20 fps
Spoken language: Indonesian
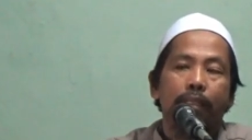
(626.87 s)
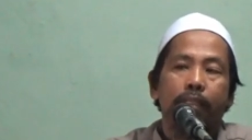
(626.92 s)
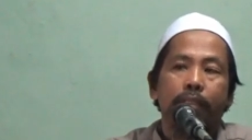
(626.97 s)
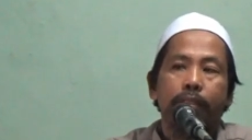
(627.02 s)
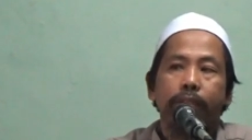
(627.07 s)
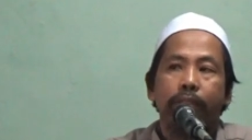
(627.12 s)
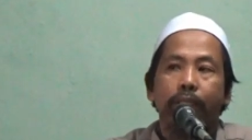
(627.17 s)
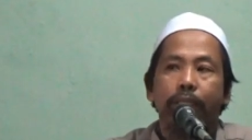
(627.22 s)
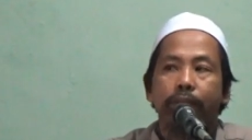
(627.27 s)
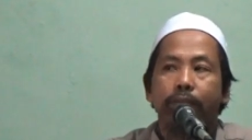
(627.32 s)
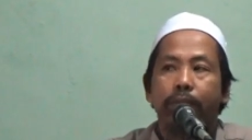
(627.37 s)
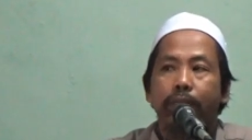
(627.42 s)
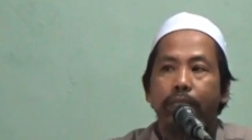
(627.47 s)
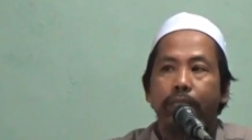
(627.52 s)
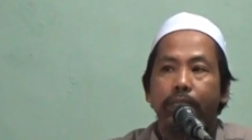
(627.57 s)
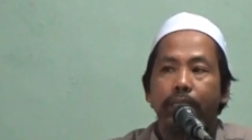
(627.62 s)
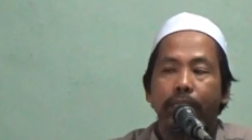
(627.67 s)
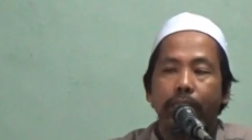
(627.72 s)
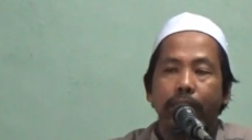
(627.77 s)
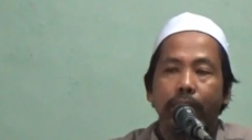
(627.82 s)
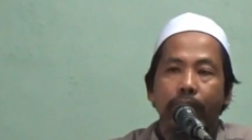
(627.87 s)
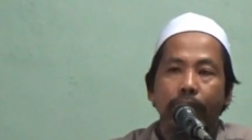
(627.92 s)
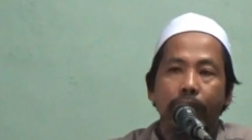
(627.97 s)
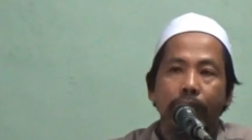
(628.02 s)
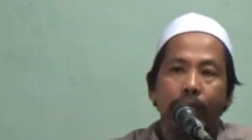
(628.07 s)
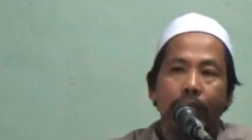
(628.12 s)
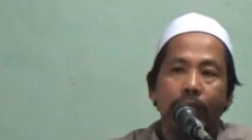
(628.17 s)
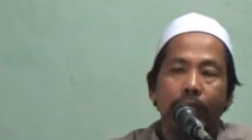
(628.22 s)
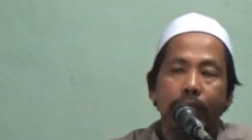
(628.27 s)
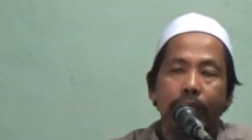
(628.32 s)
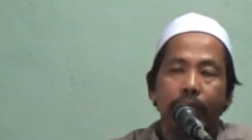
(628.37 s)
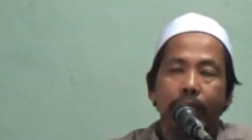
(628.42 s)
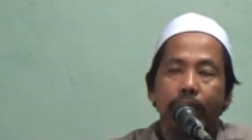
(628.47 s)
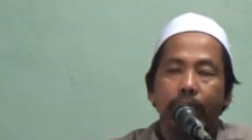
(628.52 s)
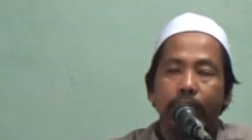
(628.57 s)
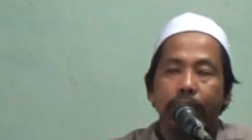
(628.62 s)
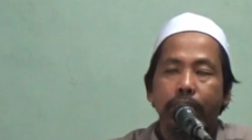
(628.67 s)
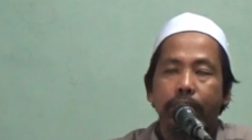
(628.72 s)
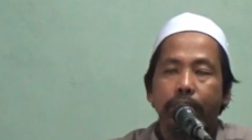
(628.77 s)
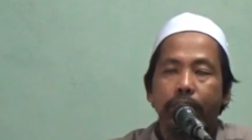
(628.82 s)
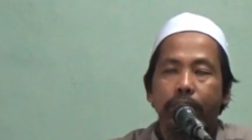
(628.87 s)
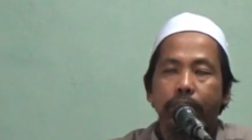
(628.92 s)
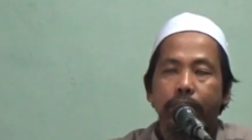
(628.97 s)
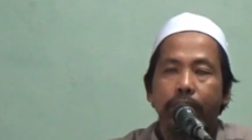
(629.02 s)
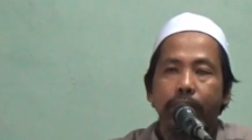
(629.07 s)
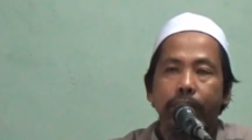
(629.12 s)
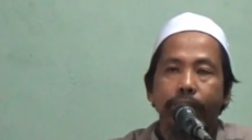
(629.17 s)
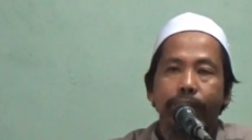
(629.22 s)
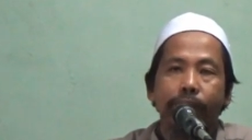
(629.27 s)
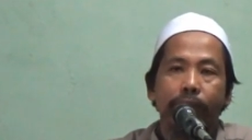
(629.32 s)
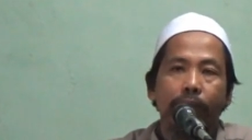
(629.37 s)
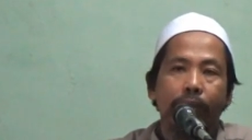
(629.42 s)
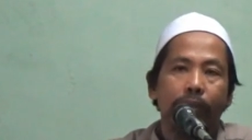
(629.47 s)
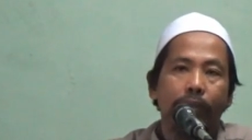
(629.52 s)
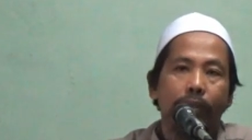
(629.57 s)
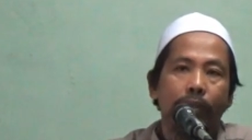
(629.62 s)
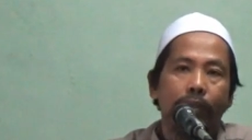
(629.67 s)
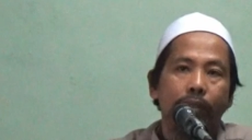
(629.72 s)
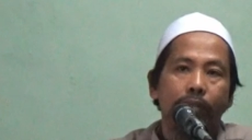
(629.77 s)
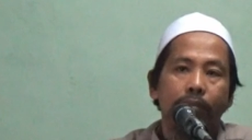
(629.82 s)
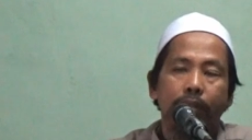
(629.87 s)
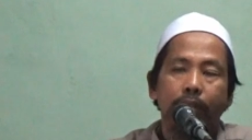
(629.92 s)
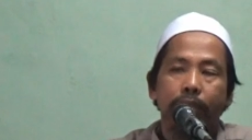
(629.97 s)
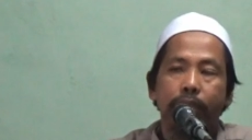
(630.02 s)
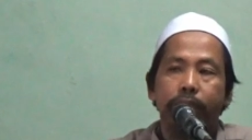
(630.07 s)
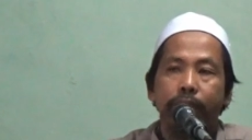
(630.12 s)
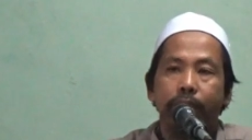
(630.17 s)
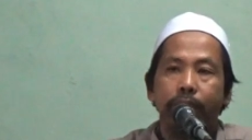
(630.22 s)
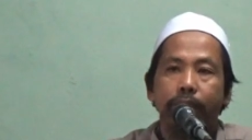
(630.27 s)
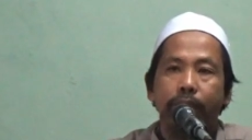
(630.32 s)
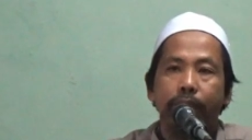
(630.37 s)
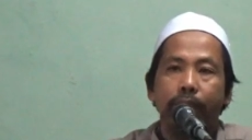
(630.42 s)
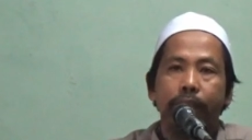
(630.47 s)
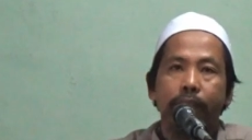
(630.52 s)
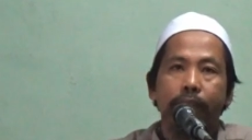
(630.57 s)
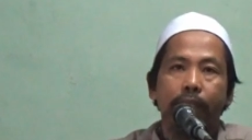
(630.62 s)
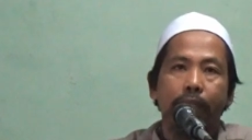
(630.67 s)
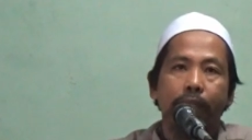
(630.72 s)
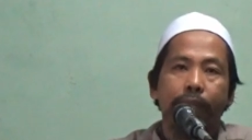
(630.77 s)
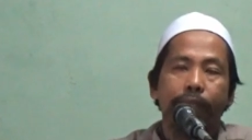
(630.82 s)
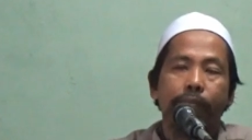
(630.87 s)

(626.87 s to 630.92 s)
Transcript: أشهد أن لا إله إلا الله وأشهد أن